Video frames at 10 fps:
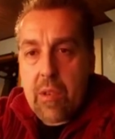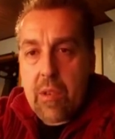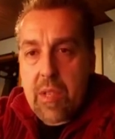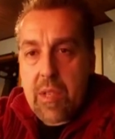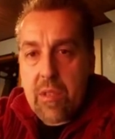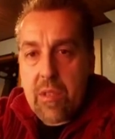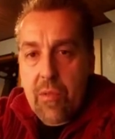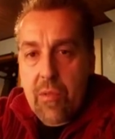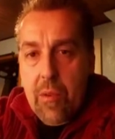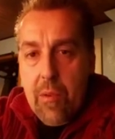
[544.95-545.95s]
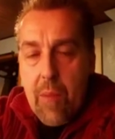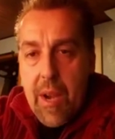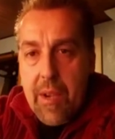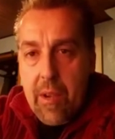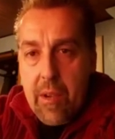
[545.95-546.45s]
Und das ist für
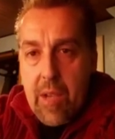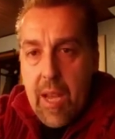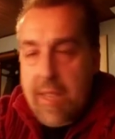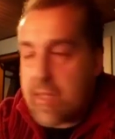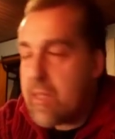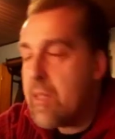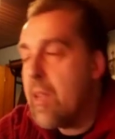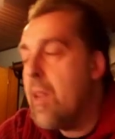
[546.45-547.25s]
meinen Geist,